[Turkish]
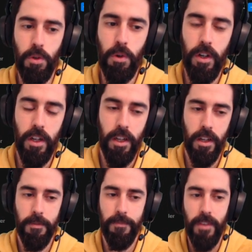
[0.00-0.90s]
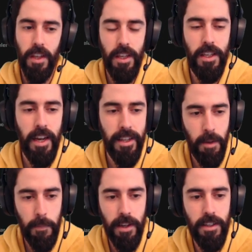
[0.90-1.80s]
Çok e, hikaye
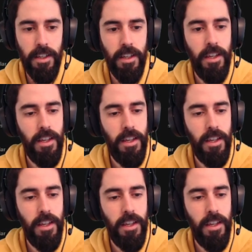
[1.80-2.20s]
tabanlı,